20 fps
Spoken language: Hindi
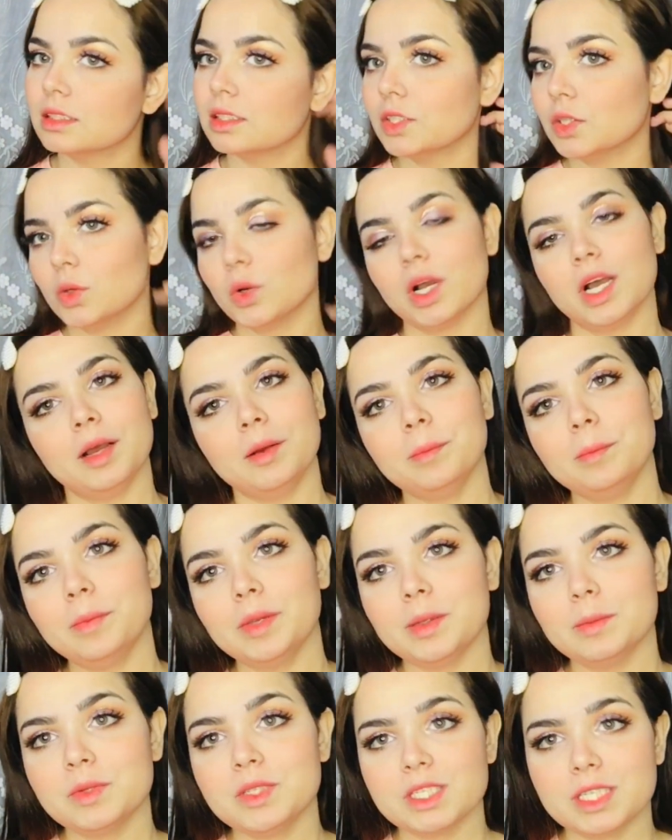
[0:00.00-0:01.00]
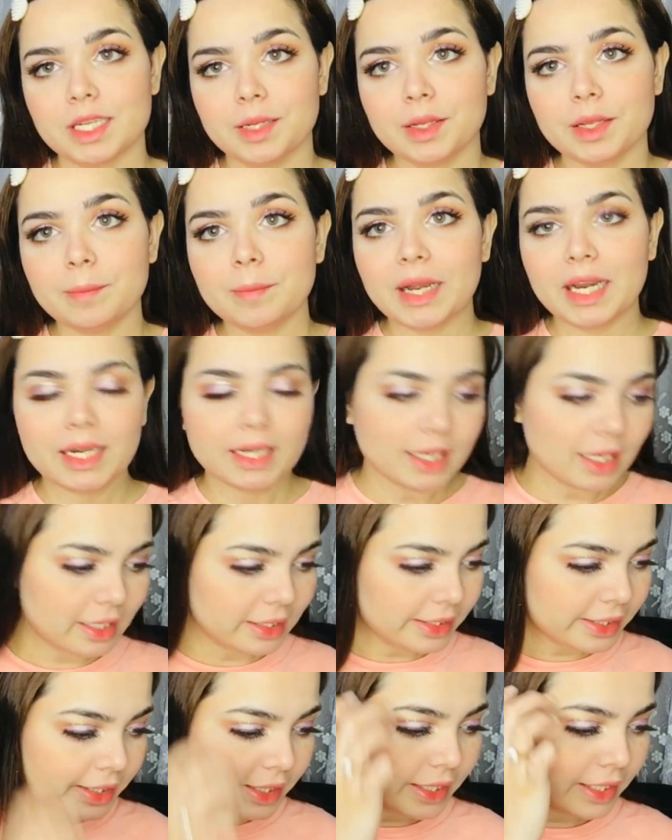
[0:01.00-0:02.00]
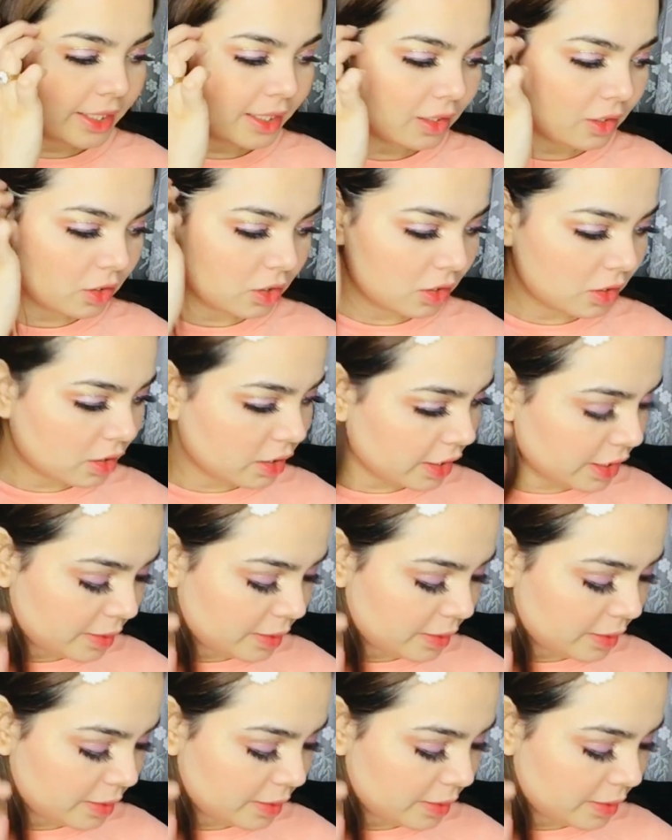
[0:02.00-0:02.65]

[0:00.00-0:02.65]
तो अब लिपस्टिक की बारी आती है और